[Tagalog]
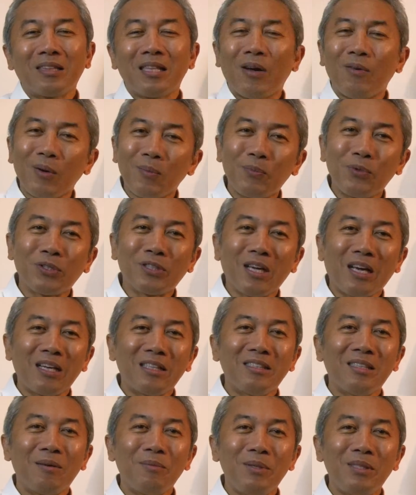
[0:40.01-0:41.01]
Uh, tawag
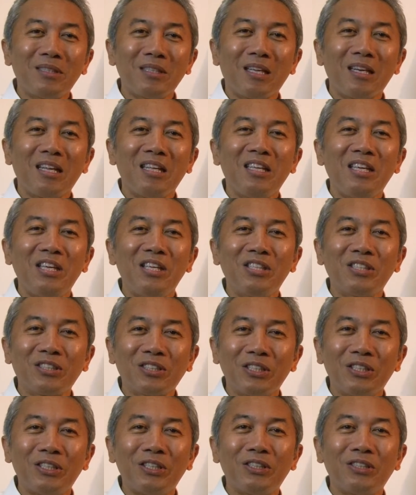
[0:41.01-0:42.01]
po sa kanya minsan
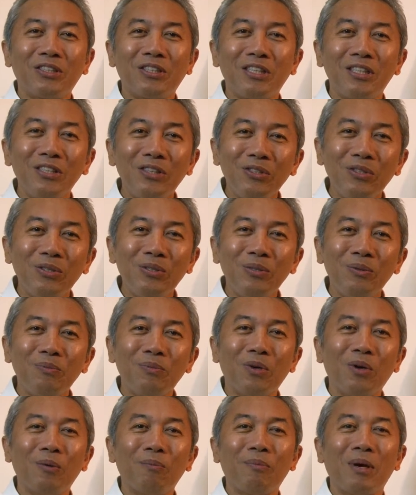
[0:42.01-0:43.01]
ay Easter
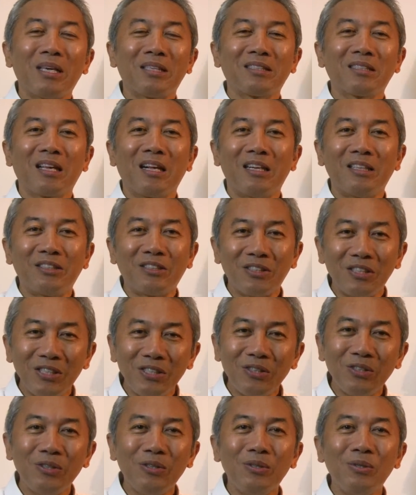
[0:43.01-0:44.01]
Triduum o
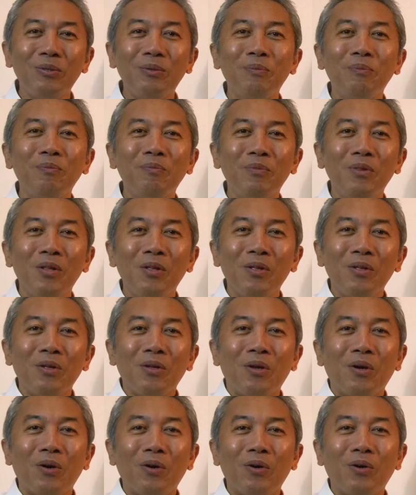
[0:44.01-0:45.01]
Pascal Triduum
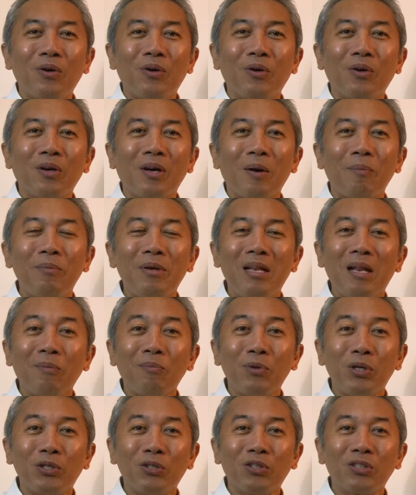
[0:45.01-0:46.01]
o
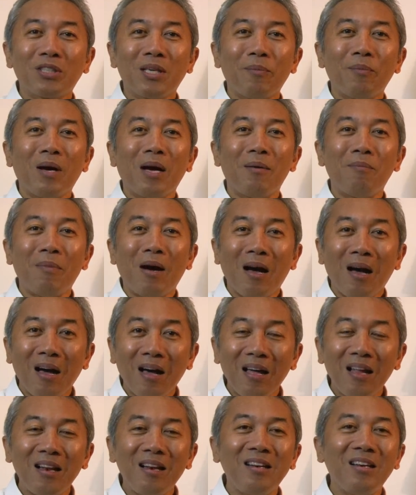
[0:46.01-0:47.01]
kabilang po ito sa
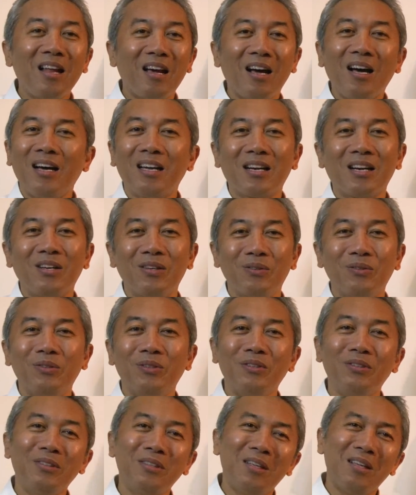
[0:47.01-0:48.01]
mga mahal na
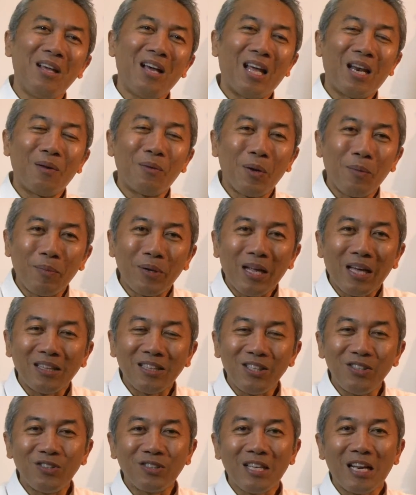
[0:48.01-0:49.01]
araw. No?
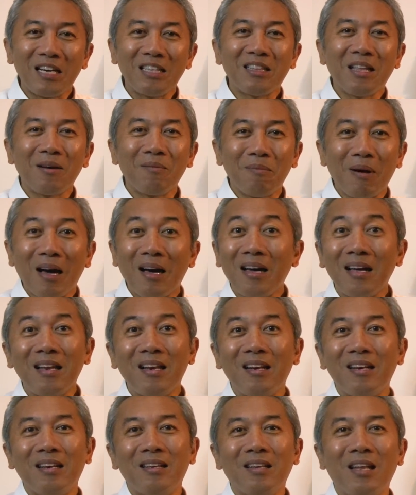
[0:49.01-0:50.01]
Alam naman natin yung salitang
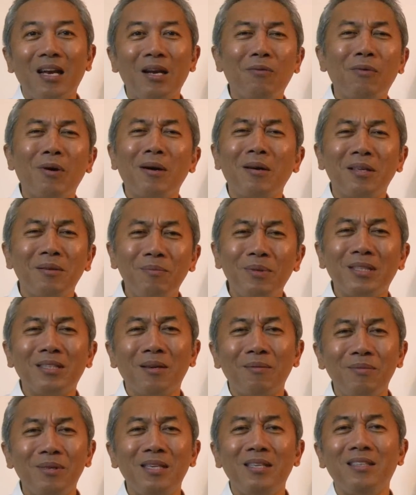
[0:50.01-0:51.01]
mahal.
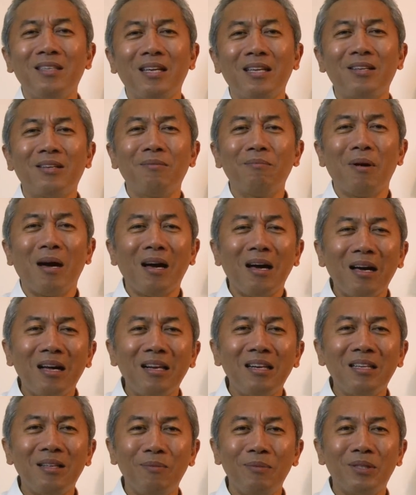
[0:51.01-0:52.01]
Dalawang ibig sabihin yan.
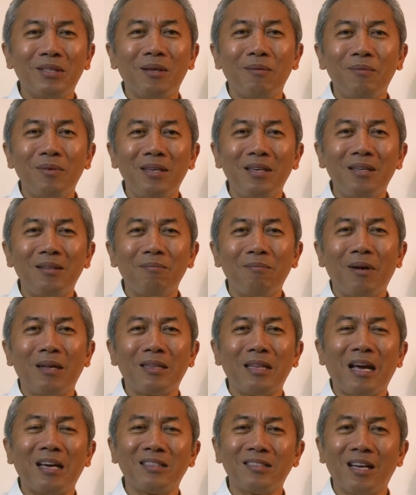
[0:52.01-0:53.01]
Mahal, ibig
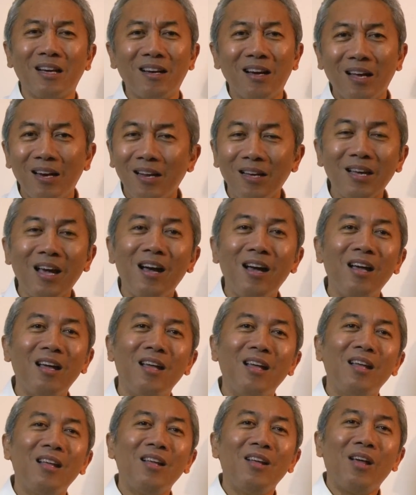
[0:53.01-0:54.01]
sabihin mataas ang
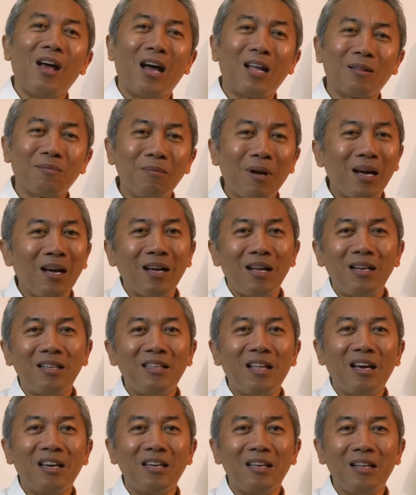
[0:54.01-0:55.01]
halaga at
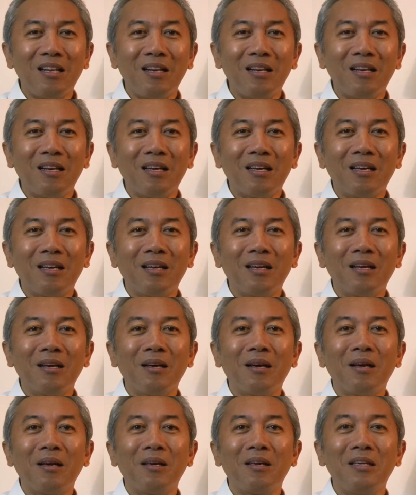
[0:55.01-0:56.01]
mahal dahil
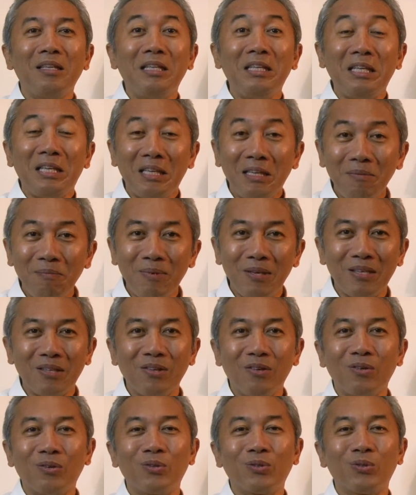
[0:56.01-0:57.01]
uh,
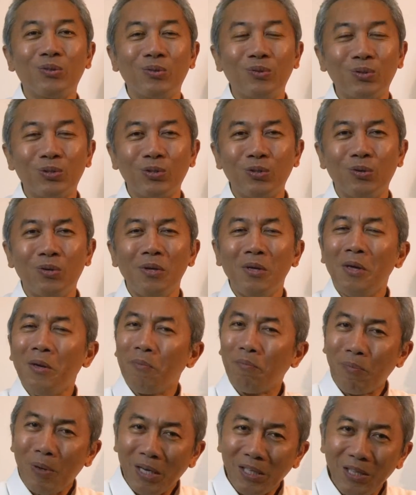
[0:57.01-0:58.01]
iniibig o
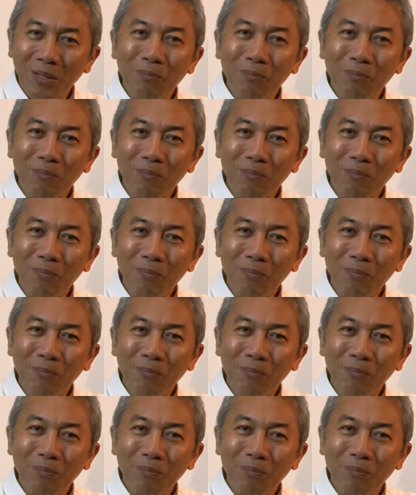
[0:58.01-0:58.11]
gustong-gusto.